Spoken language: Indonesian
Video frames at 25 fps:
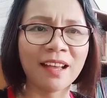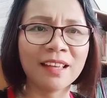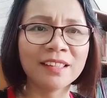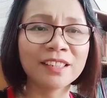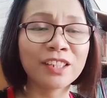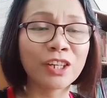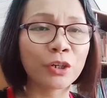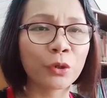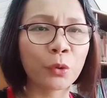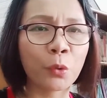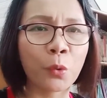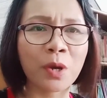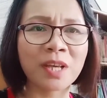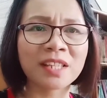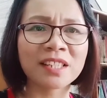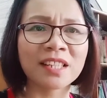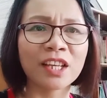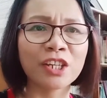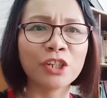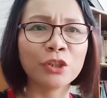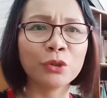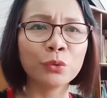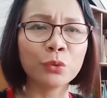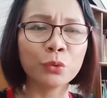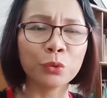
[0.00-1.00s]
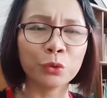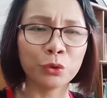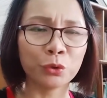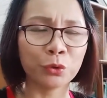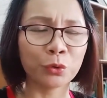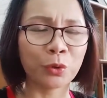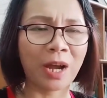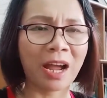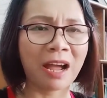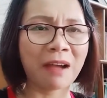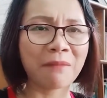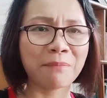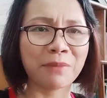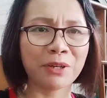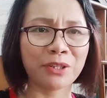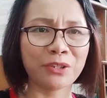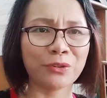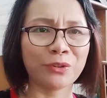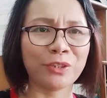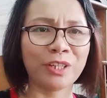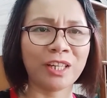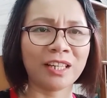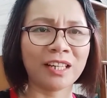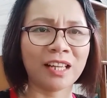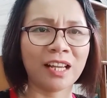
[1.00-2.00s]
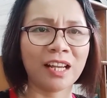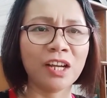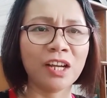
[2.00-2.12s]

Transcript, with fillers: Dan kuasa itu untuk apa Saudara?